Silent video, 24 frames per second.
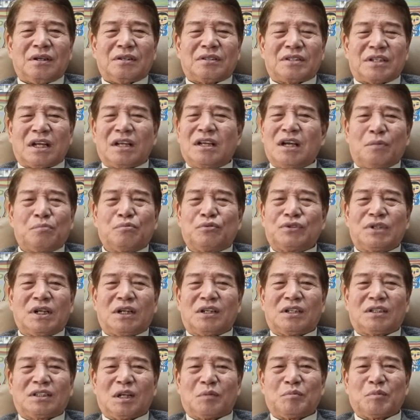제가
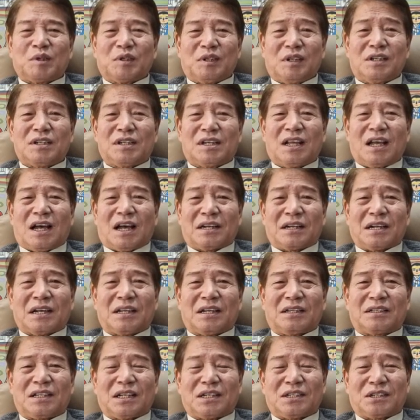부자였다면 이렇게 안
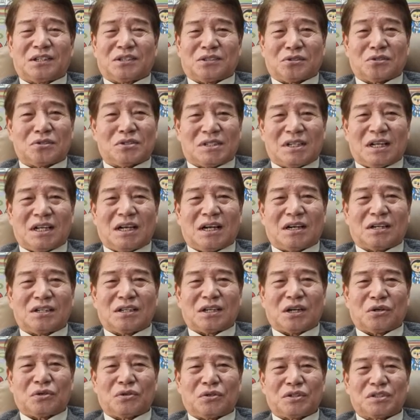하겠다는 그런 생각을
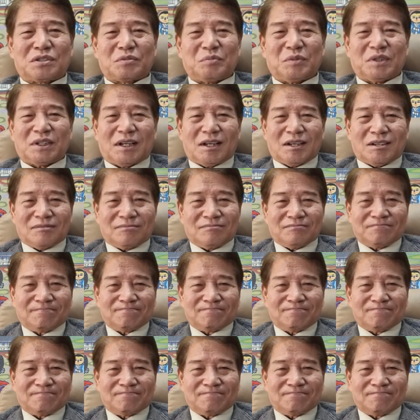갖고 있습니다.